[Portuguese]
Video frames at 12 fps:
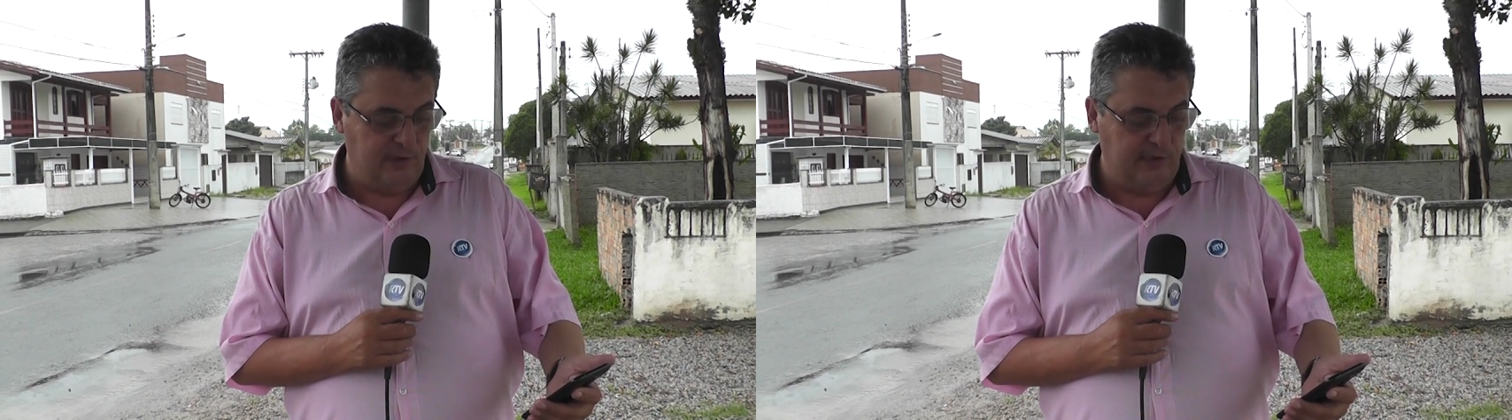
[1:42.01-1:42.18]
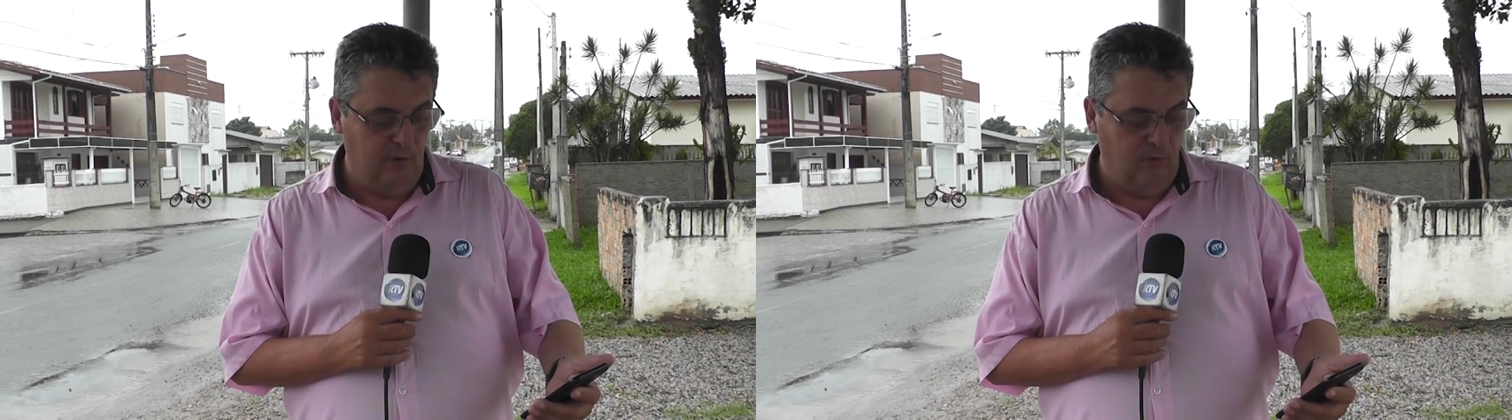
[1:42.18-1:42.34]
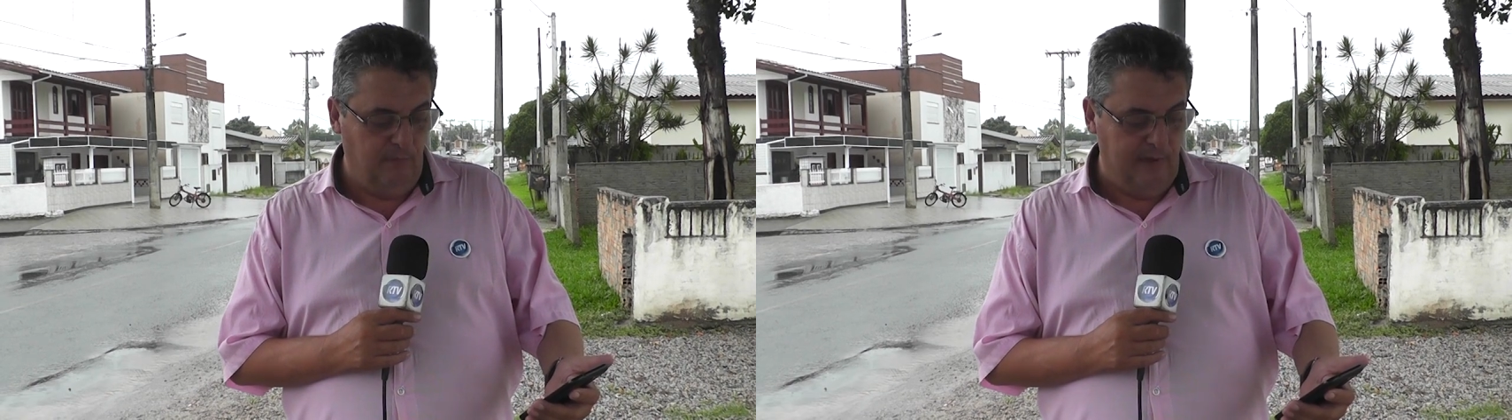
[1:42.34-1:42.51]

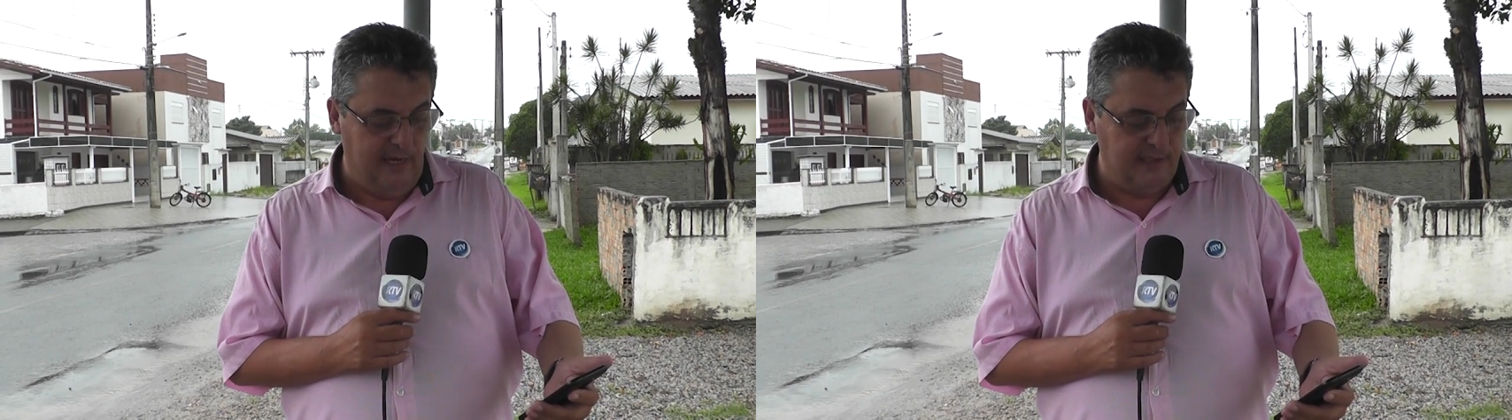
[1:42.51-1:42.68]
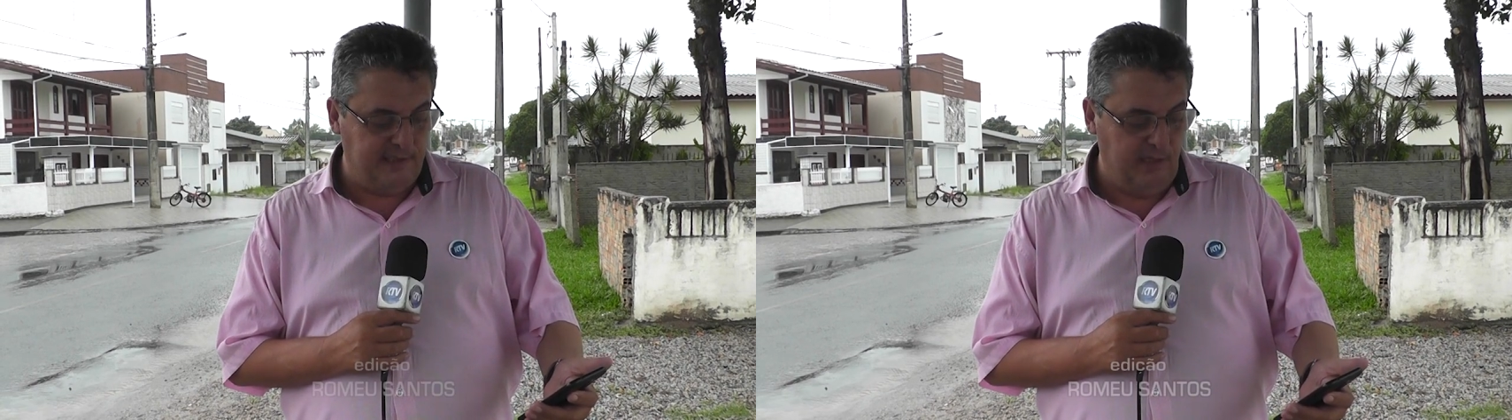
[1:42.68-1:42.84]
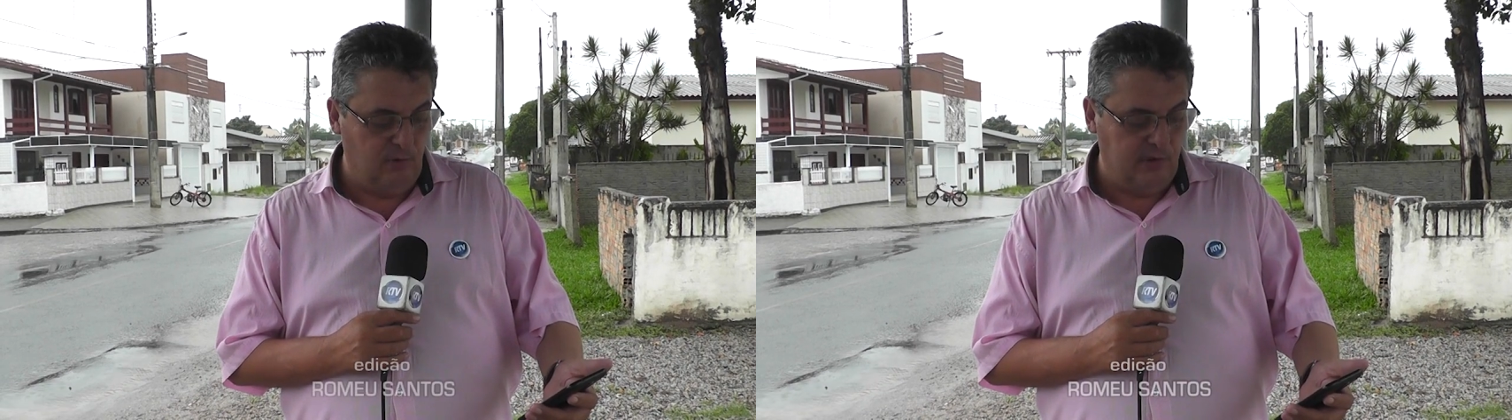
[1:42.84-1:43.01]

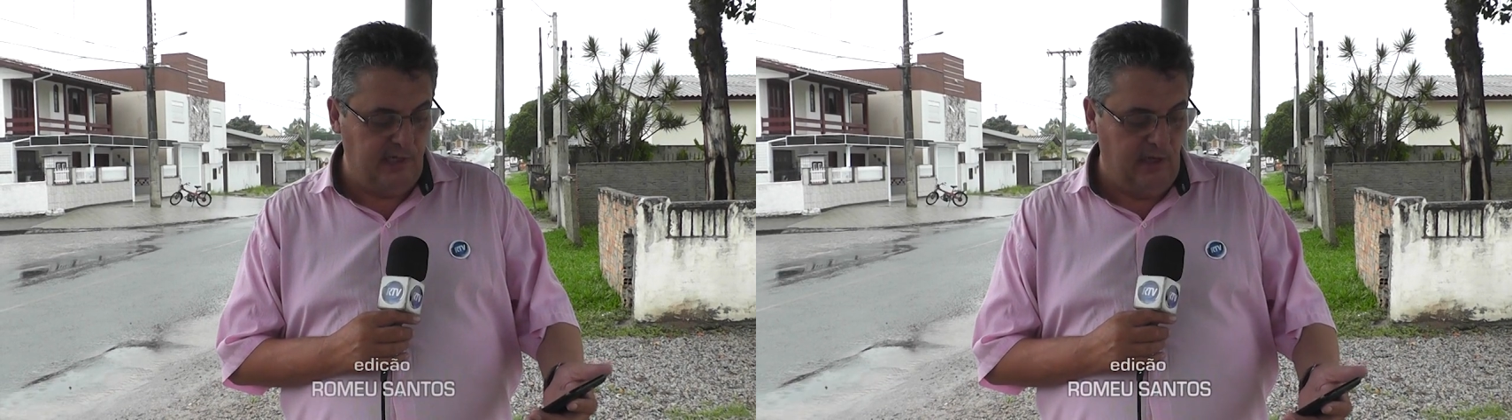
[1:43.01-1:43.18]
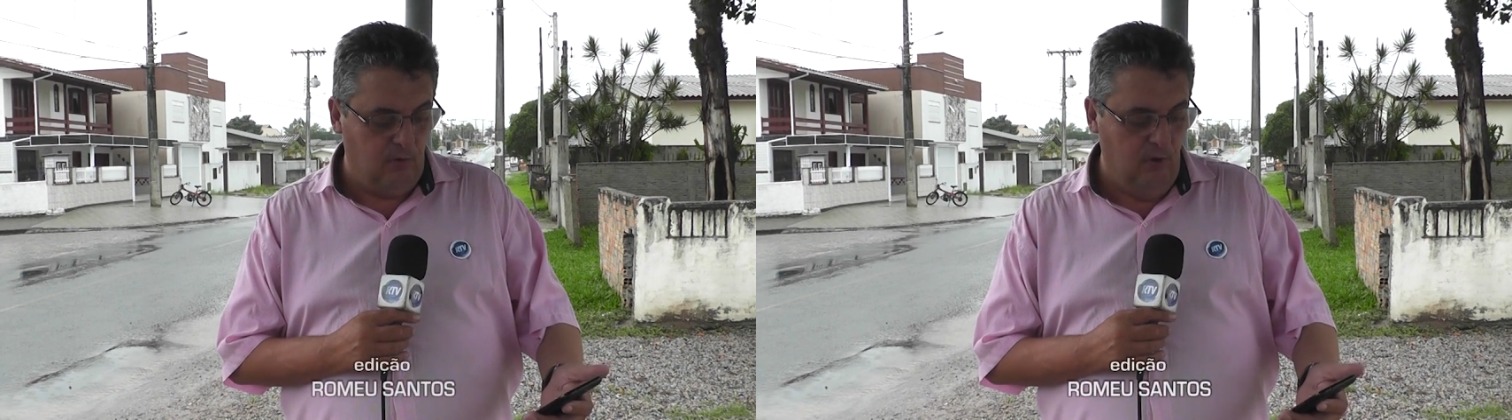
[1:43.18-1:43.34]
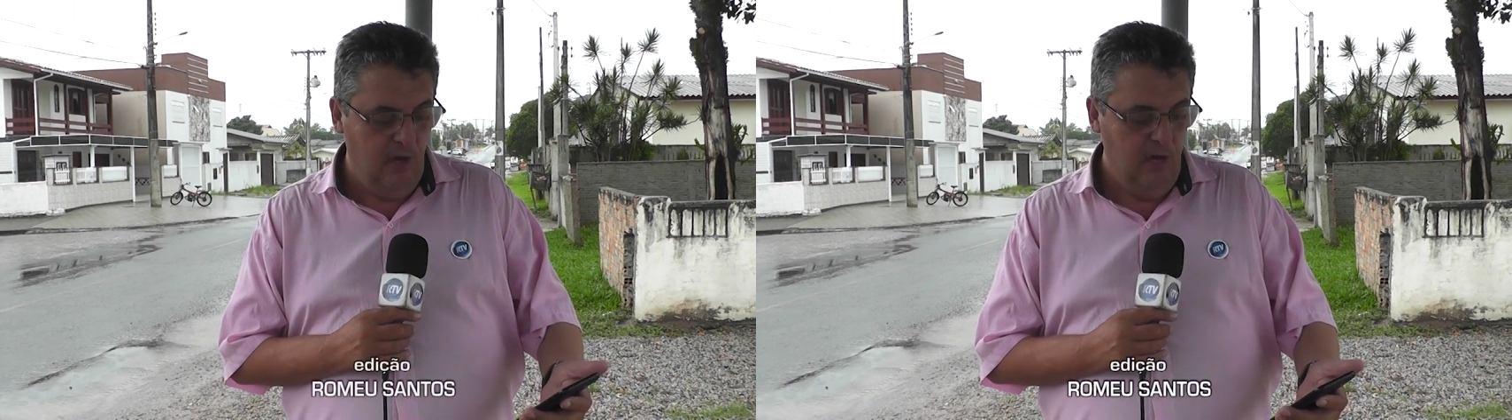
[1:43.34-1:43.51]

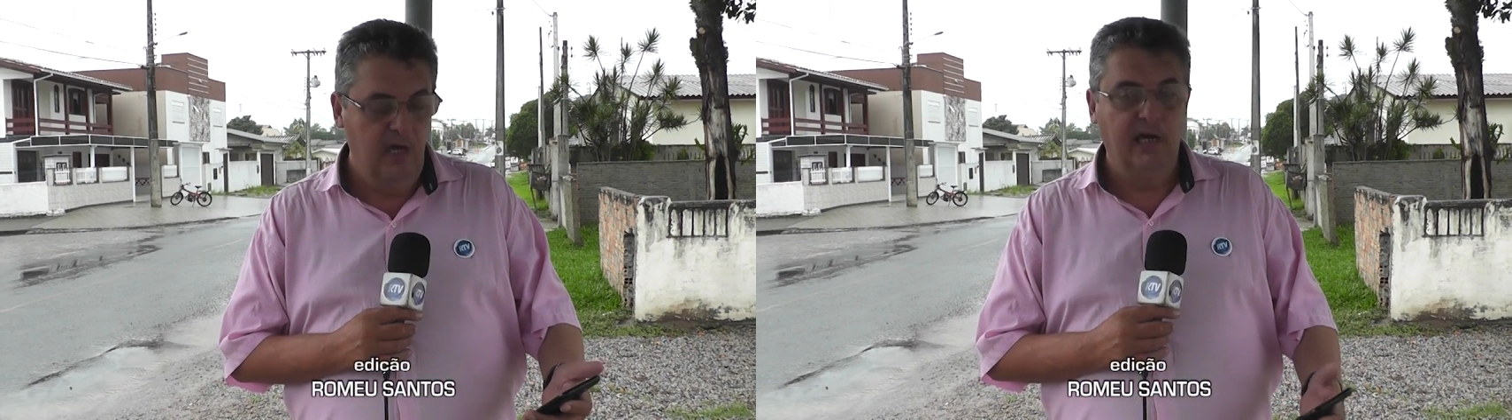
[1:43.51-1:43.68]
5655,